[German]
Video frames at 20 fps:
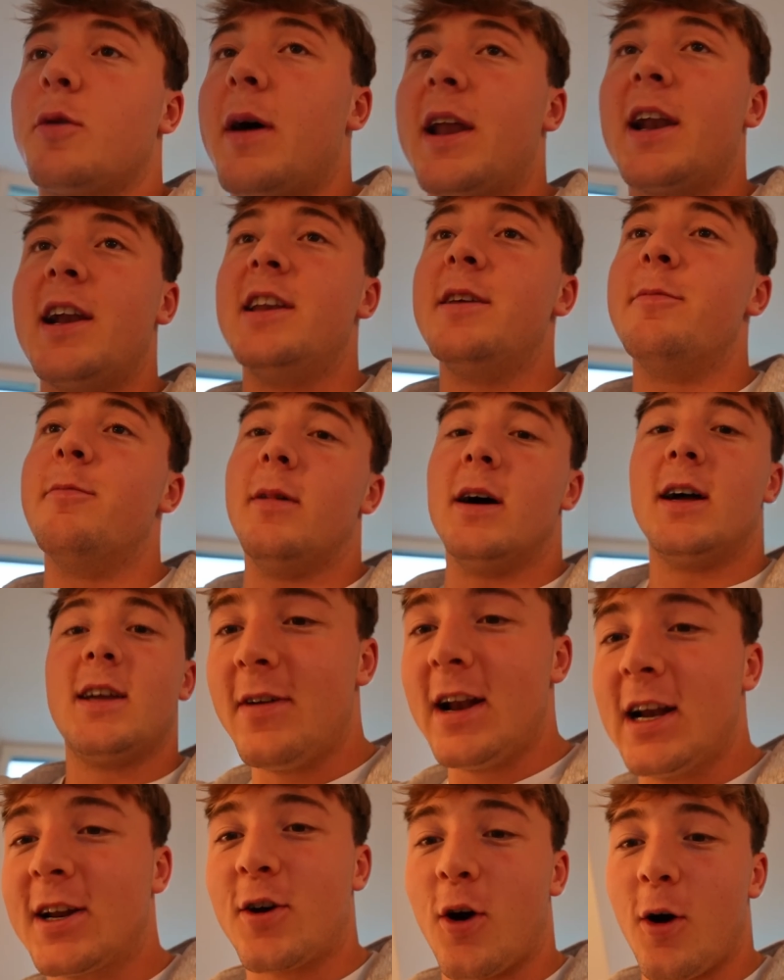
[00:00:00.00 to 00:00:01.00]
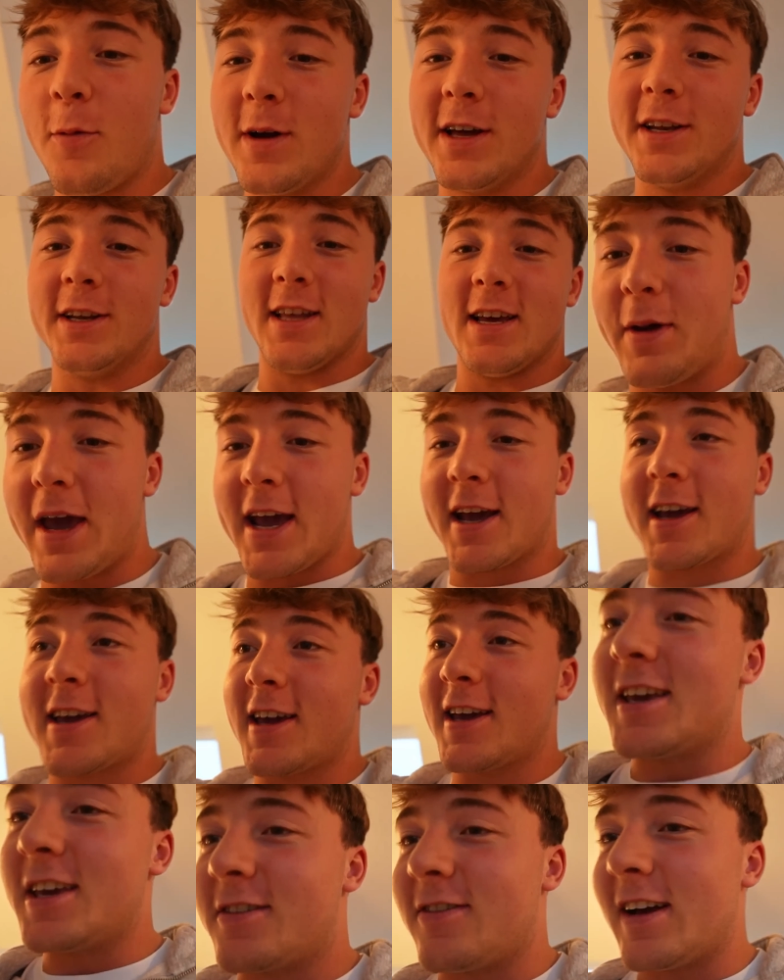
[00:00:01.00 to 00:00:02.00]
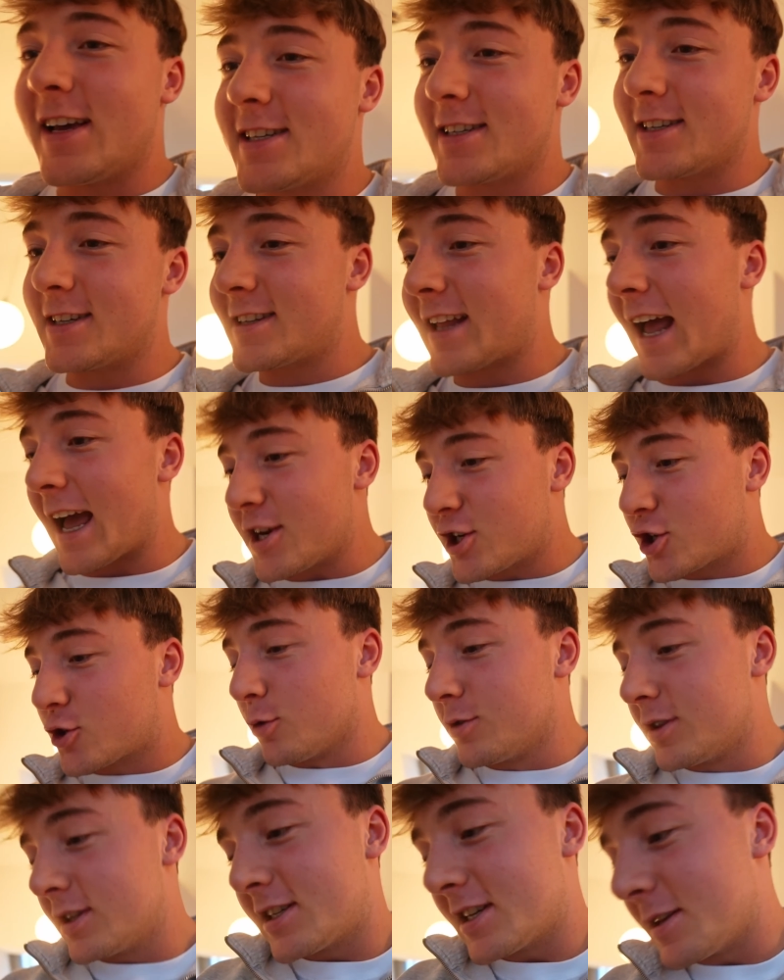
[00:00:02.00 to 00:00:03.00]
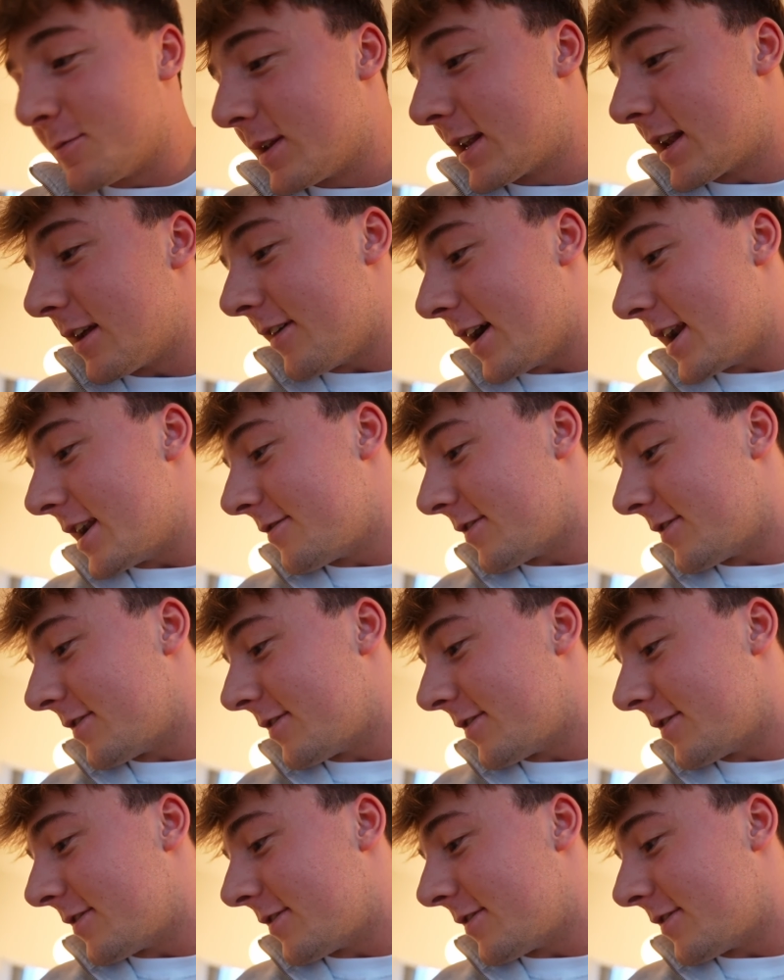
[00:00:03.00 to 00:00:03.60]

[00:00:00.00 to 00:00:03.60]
meine Lieben, willkommen back. Ich weiß nicht, drei Stunden sind mittlerweile